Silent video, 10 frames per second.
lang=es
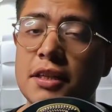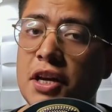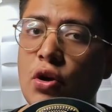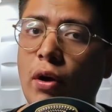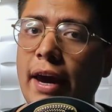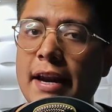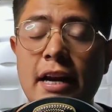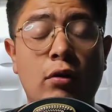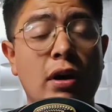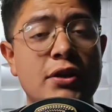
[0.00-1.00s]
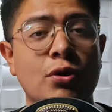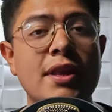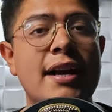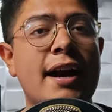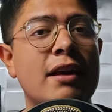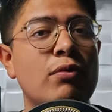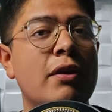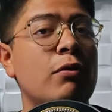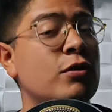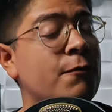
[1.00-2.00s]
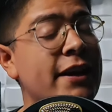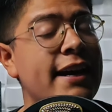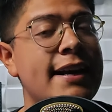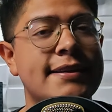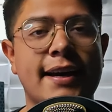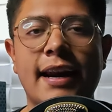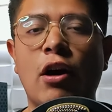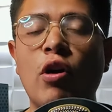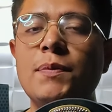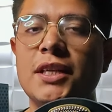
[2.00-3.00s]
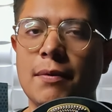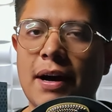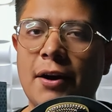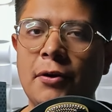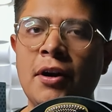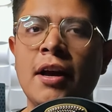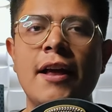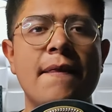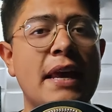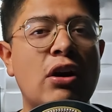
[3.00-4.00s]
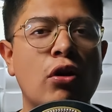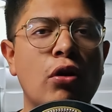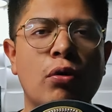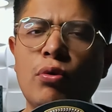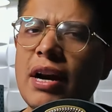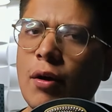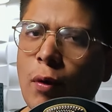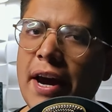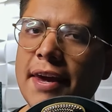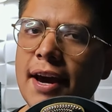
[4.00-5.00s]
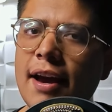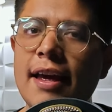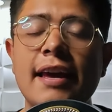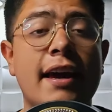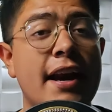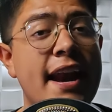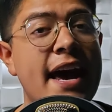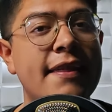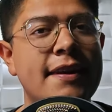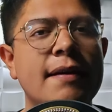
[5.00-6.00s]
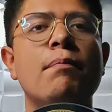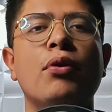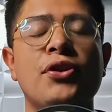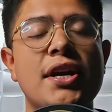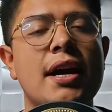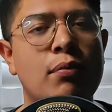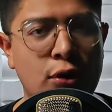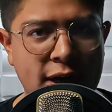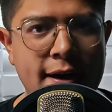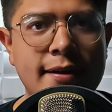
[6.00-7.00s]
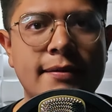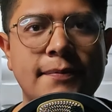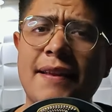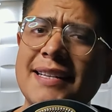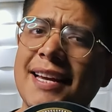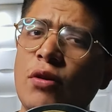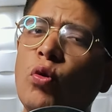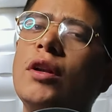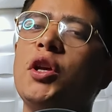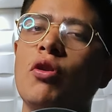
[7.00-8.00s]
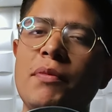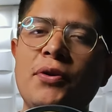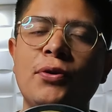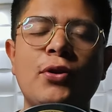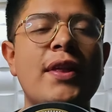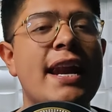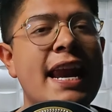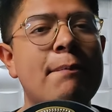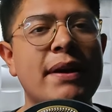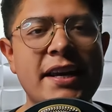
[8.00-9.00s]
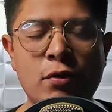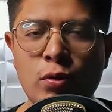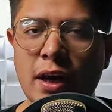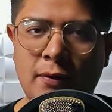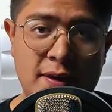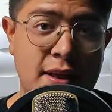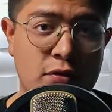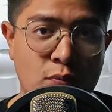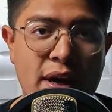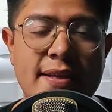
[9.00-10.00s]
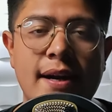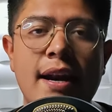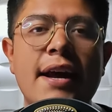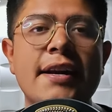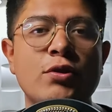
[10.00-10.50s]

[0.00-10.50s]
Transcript: sino que en el corazón de cada uno de los fieles que la observaron dejó una huella que nadie podría borrar. Desde el último minuto de la película donde se nos muestra la